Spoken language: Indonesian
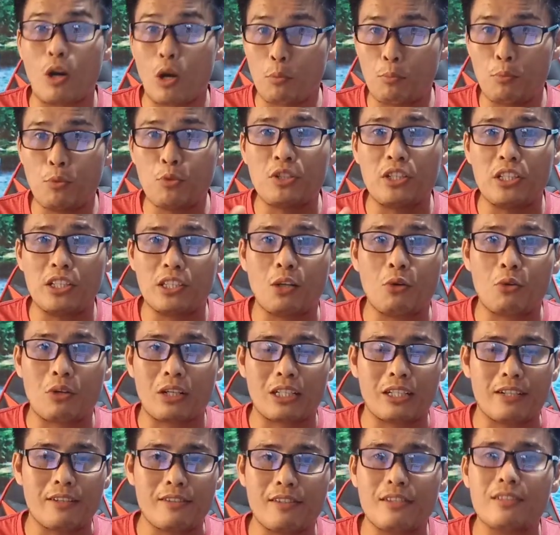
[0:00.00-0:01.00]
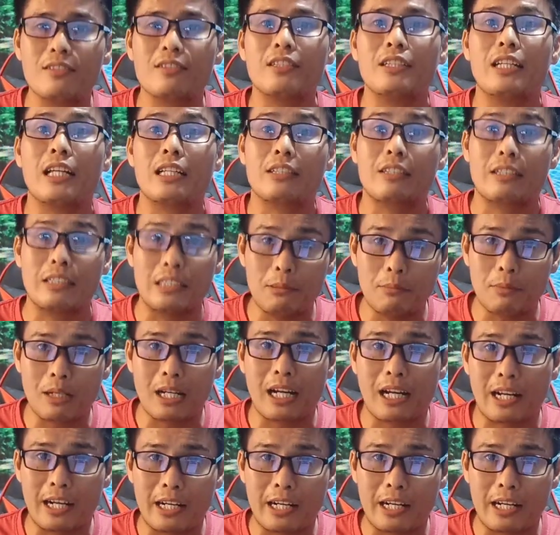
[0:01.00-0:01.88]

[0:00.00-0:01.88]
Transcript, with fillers: Walaupun kita orang Kristen tidak terima